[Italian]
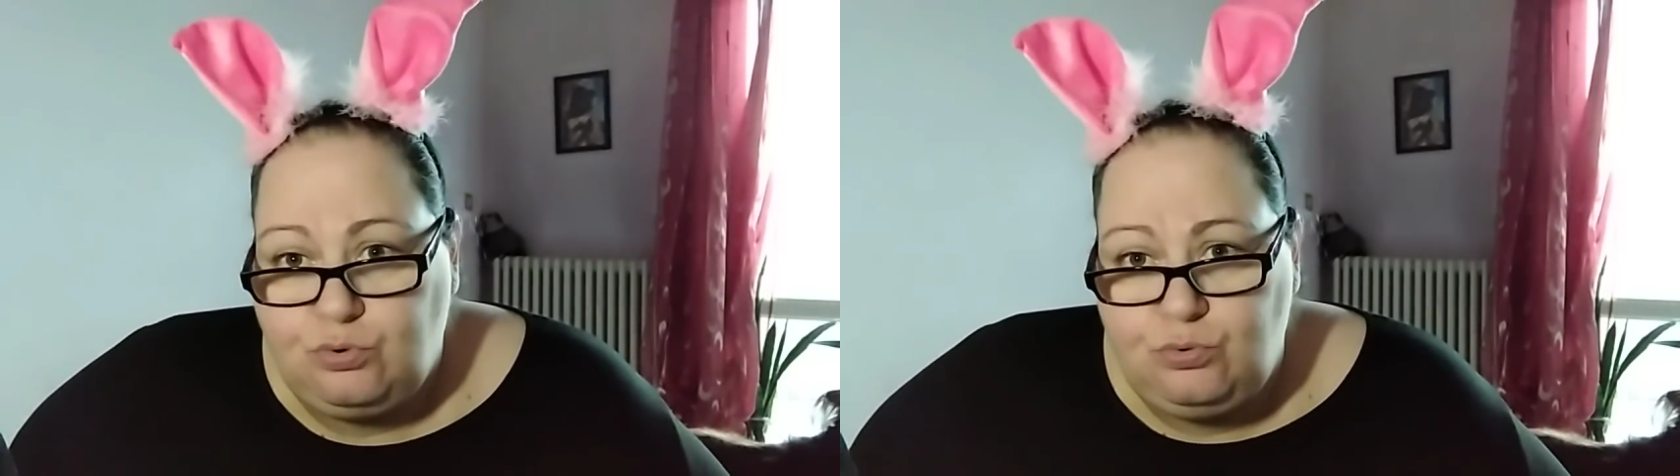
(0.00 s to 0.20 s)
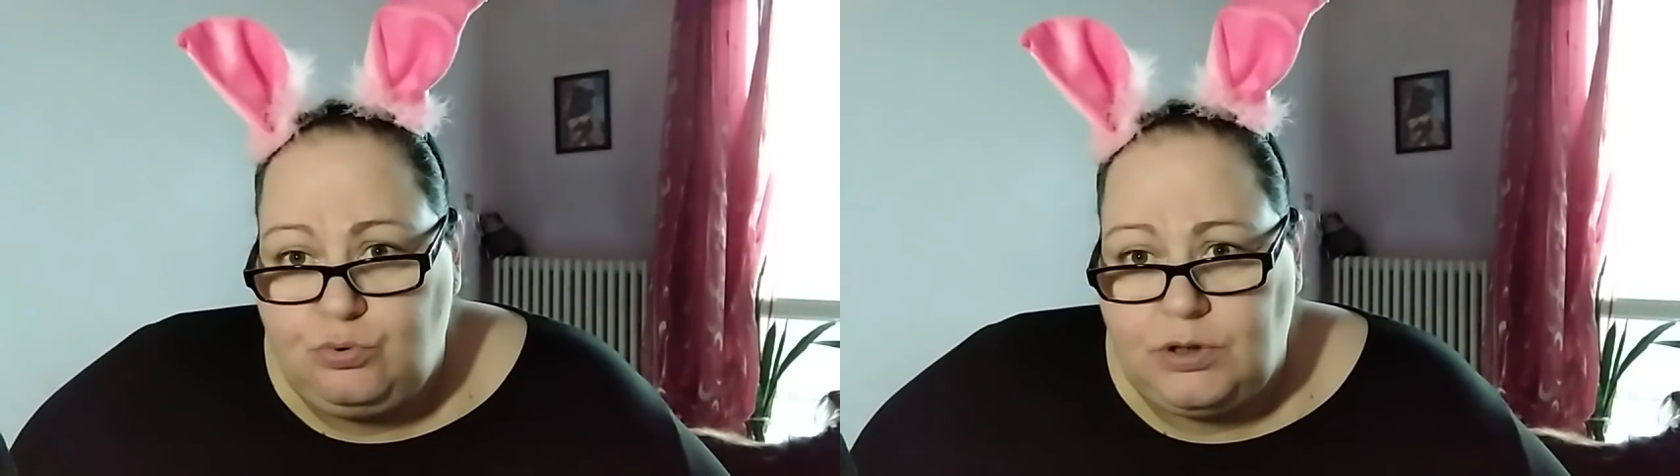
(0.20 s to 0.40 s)

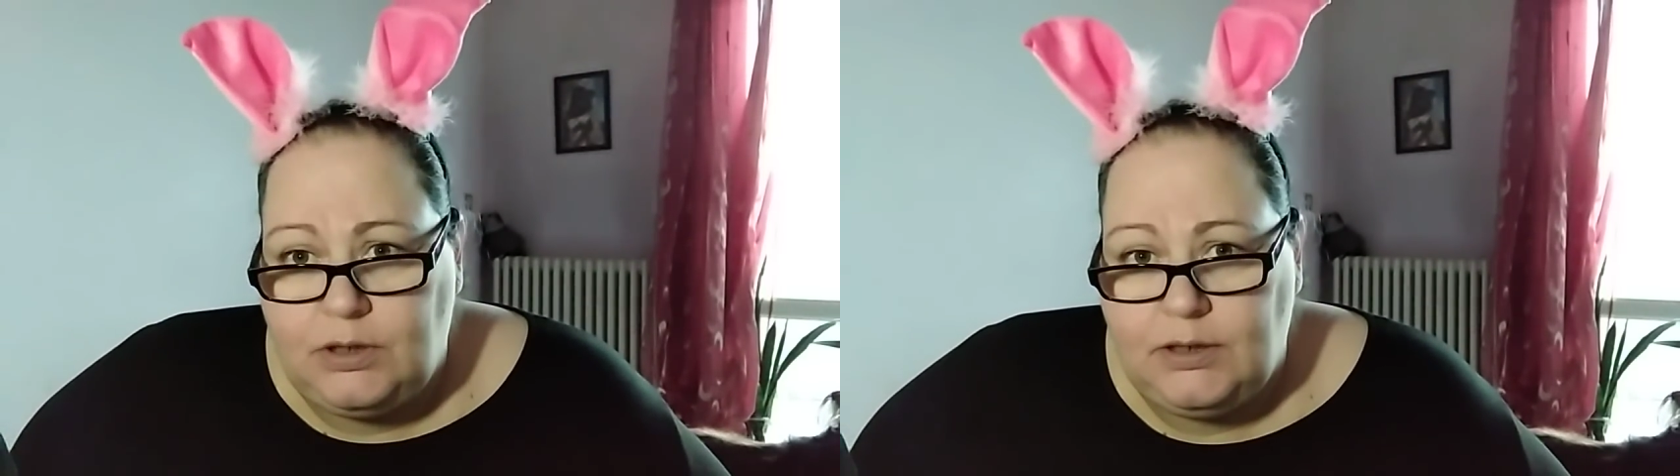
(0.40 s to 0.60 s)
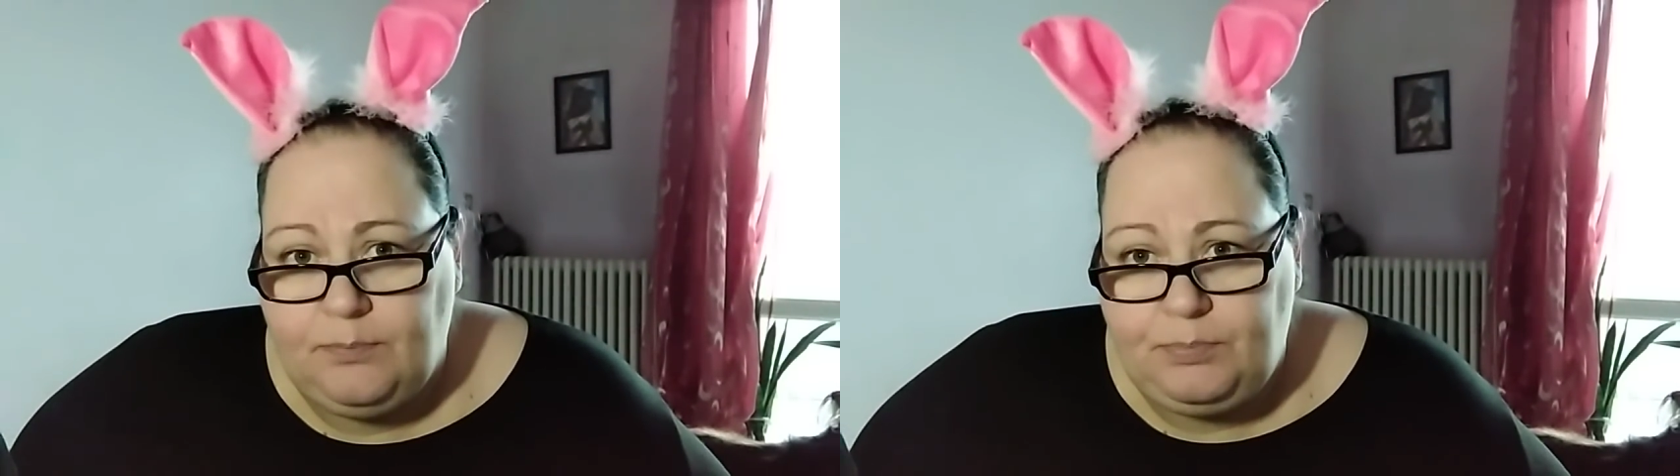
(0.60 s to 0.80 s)

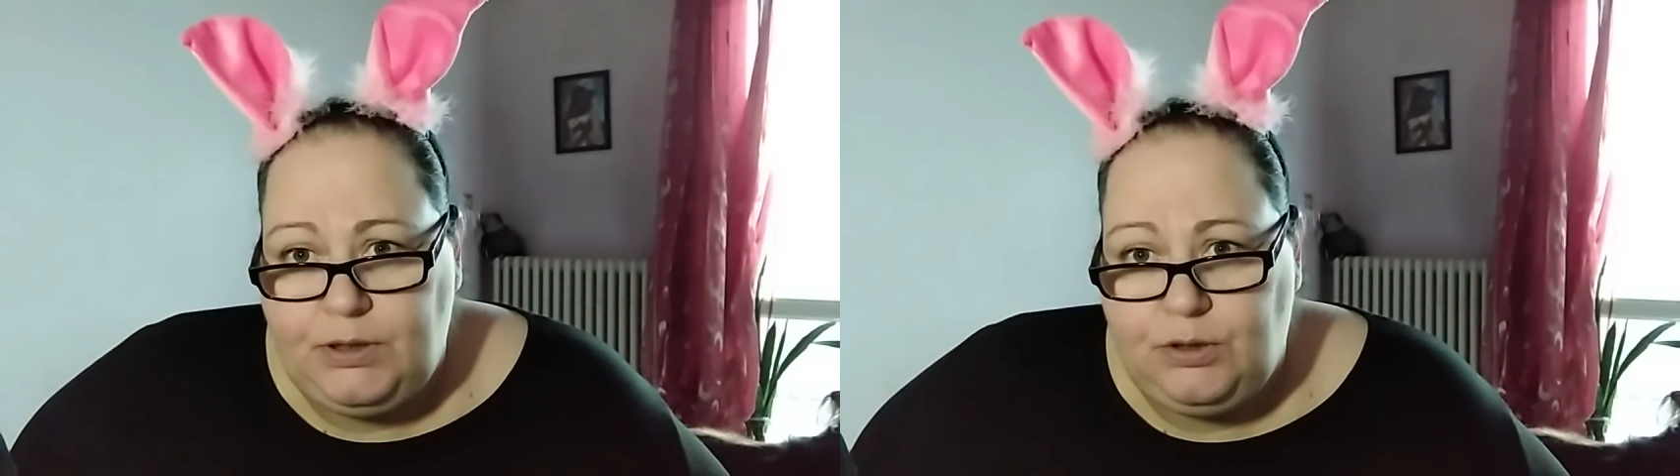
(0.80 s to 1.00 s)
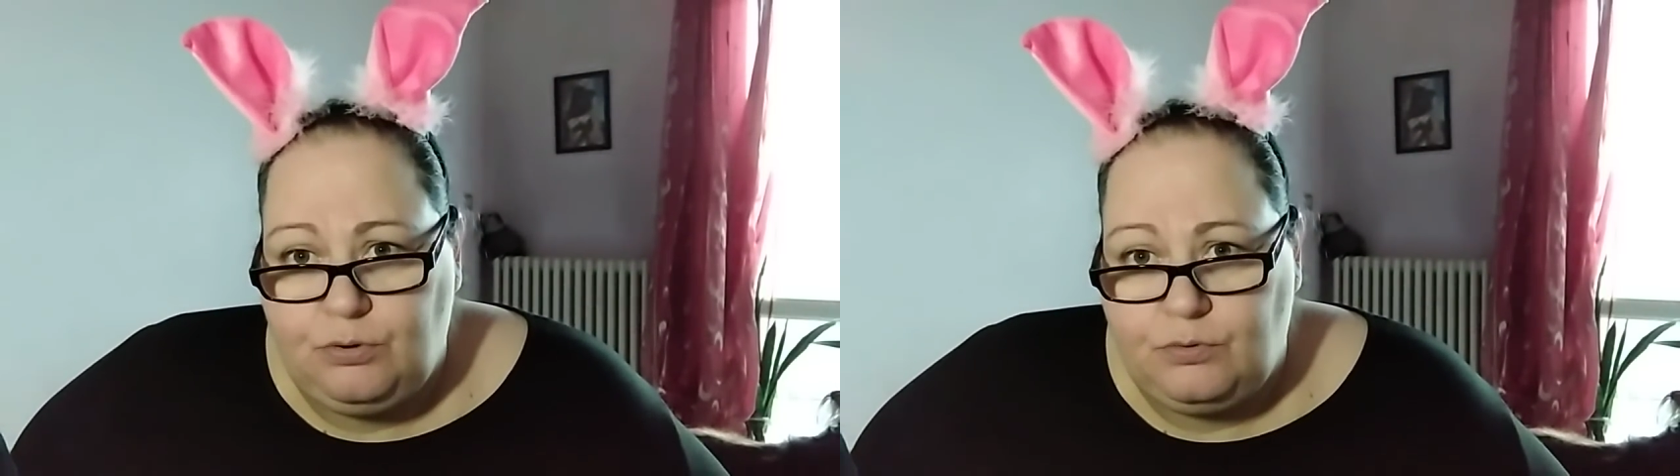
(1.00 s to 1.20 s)
tutte,
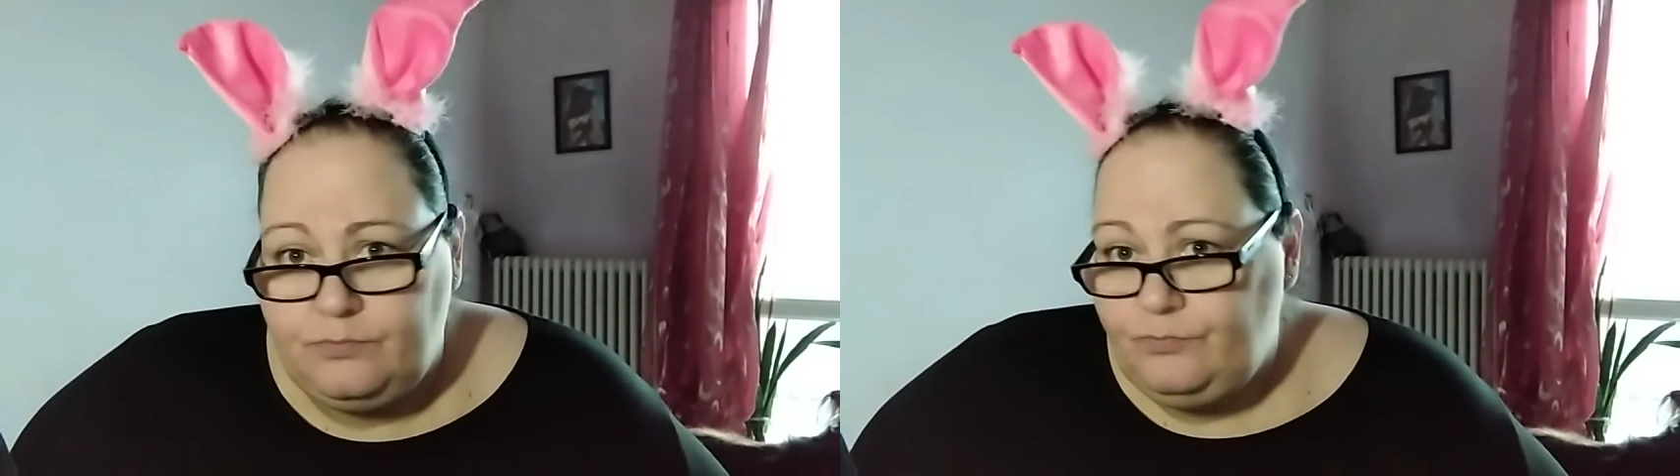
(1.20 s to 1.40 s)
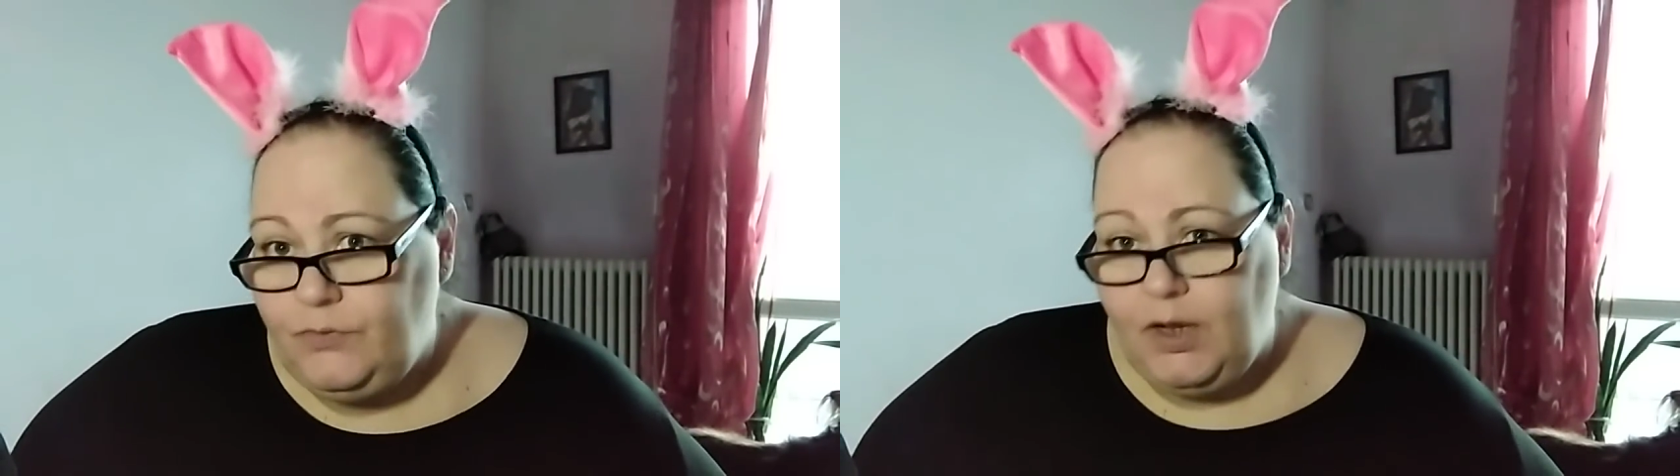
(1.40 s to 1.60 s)
capito?